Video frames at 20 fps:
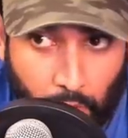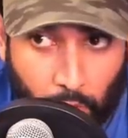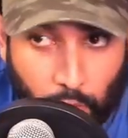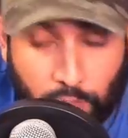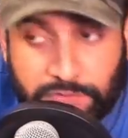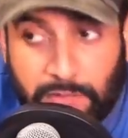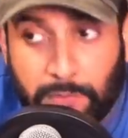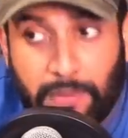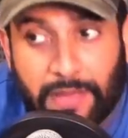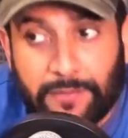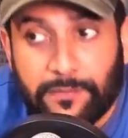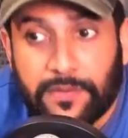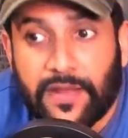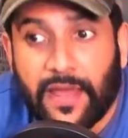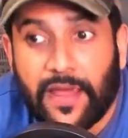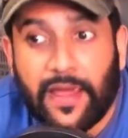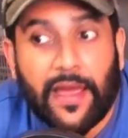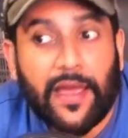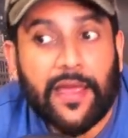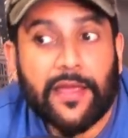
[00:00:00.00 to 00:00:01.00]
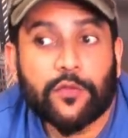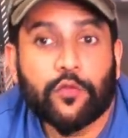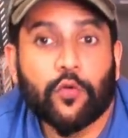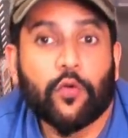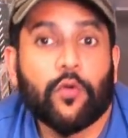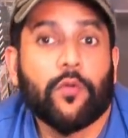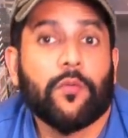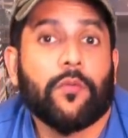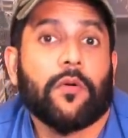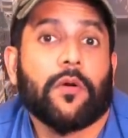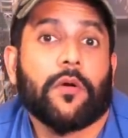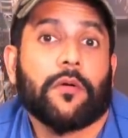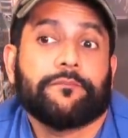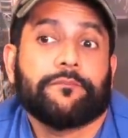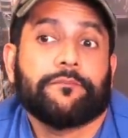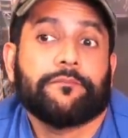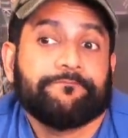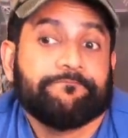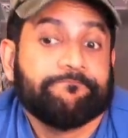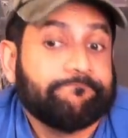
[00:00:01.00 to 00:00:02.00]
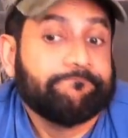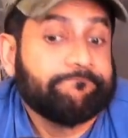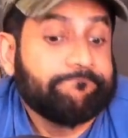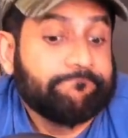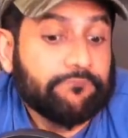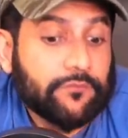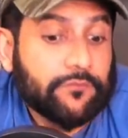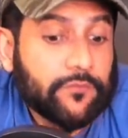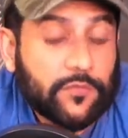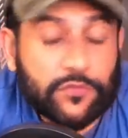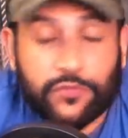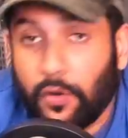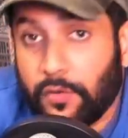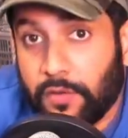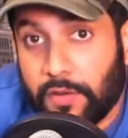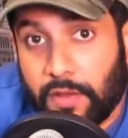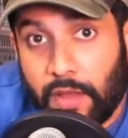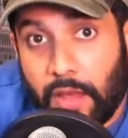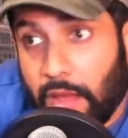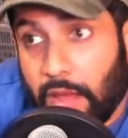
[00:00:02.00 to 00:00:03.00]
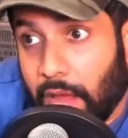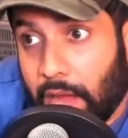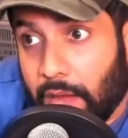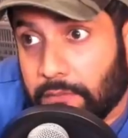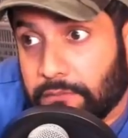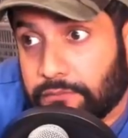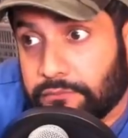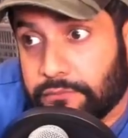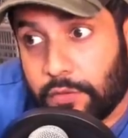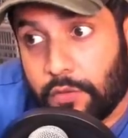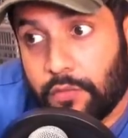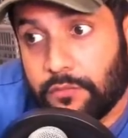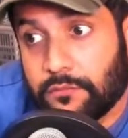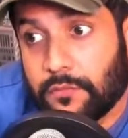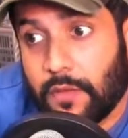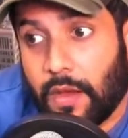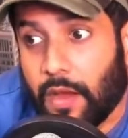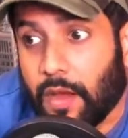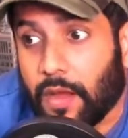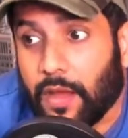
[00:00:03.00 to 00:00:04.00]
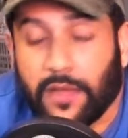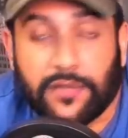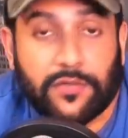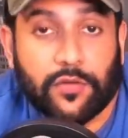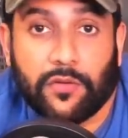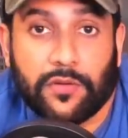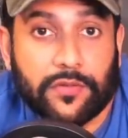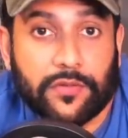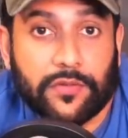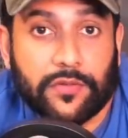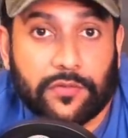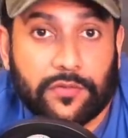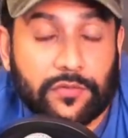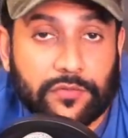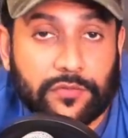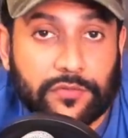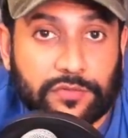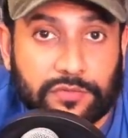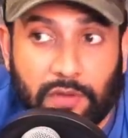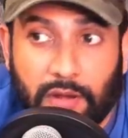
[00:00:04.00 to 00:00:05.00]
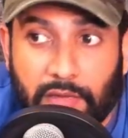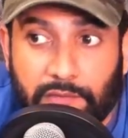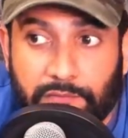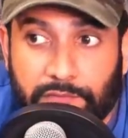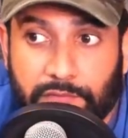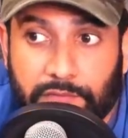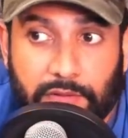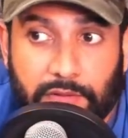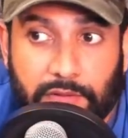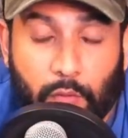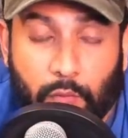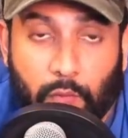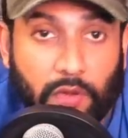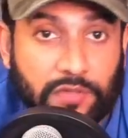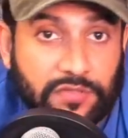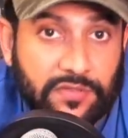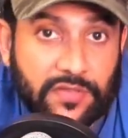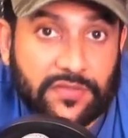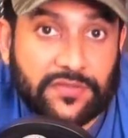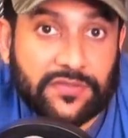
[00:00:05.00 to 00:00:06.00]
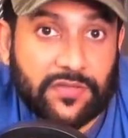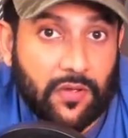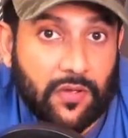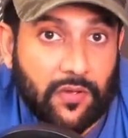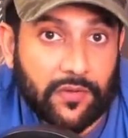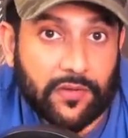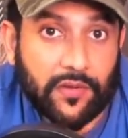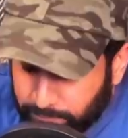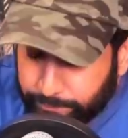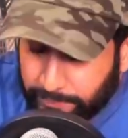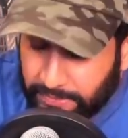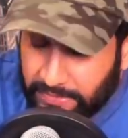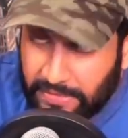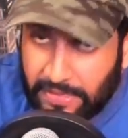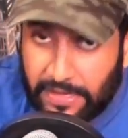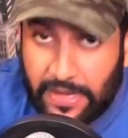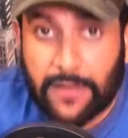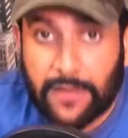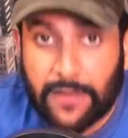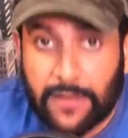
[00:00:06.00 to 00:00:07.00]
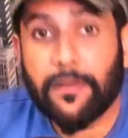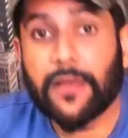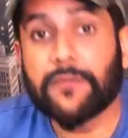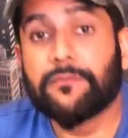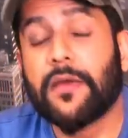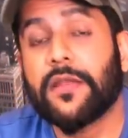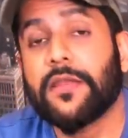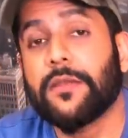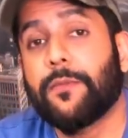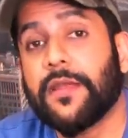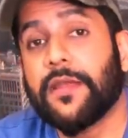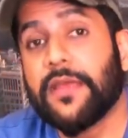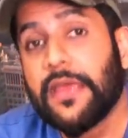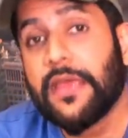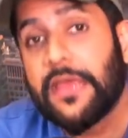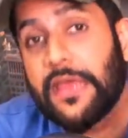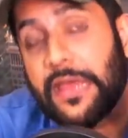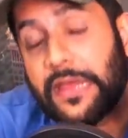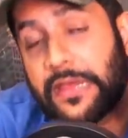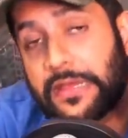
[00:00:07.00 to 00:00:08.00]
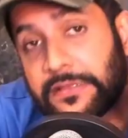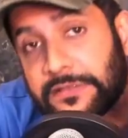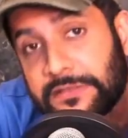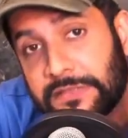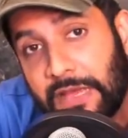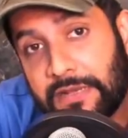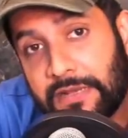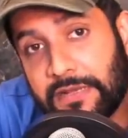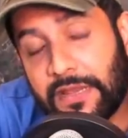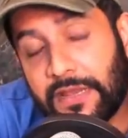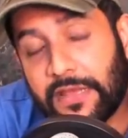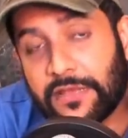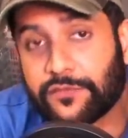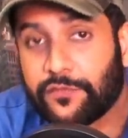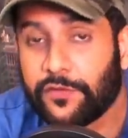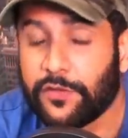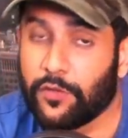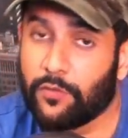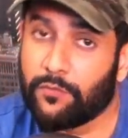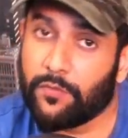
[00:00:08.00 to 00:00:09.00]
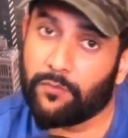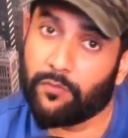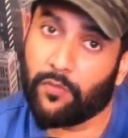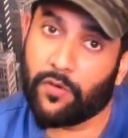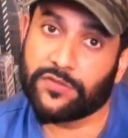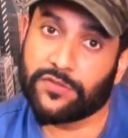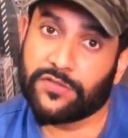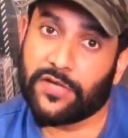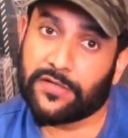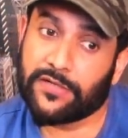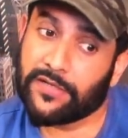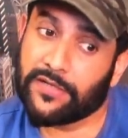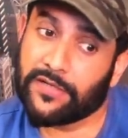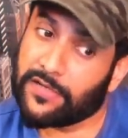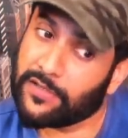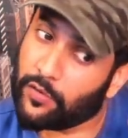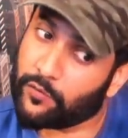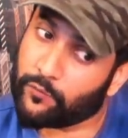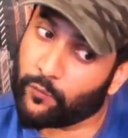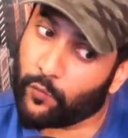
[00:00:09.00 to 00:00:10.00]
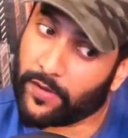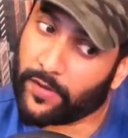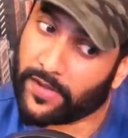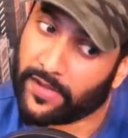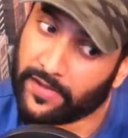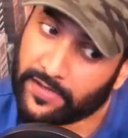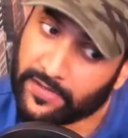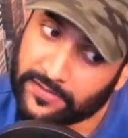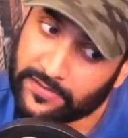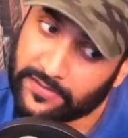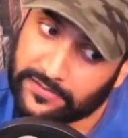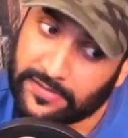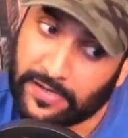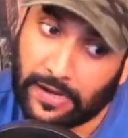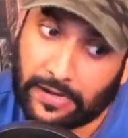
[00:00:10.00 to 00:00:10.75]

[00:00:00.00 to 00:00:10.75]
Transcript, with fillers: और उसके बाद भी ना आए तो सॉरी यू नो आई टोल यू यू शुड नॉट हैव नेवर वॉच दिस सॉन्ग यू नो पर एक बात माननी पड़ी एक इंसान ने इस वीडियो में बहुत अच्छी एक्टिंग करी और वो है ये